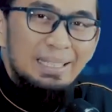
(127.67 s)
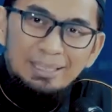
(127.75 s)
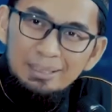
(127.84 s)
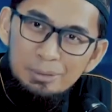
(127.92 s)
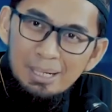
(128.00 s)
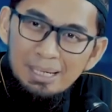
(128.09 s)
Yang
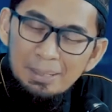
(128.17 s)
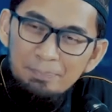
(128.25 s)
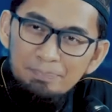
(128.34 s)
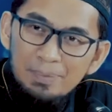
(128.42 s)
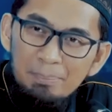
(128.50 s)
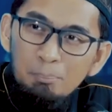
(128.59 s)
kedua,
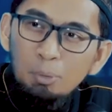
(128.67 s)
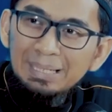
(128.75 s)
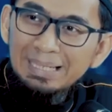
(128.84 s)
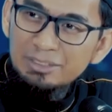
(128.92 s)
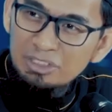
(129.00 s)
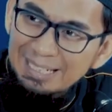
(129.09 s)

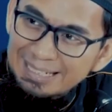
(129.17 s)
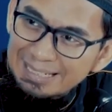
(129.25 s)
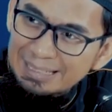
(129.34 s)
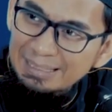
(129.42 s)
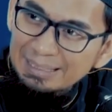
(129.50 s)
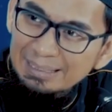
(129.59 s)
boleh
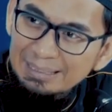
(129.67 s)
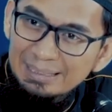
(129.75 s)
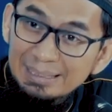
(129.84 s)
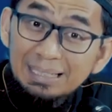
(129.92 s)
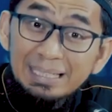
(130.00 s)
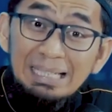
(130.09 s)
jadi
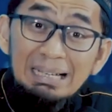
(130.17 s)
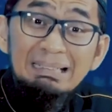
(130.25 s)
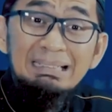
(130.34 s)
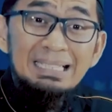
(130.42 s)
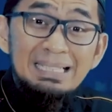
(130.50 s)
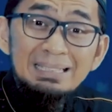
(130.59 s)

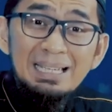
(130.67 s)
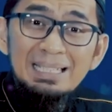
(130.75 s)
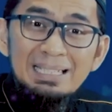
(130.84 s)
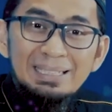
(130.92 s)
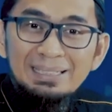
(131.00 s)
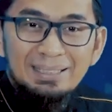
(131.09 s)
yang kita
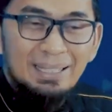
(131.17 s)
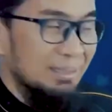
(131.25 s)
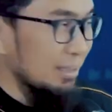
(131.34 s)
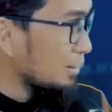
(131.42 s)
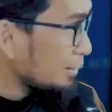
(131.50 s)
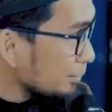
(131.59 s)

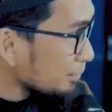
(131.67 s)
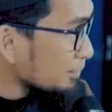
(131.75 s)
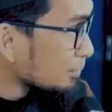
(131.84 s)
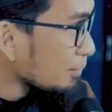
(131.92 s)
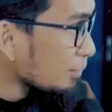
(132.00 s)
inginkan itu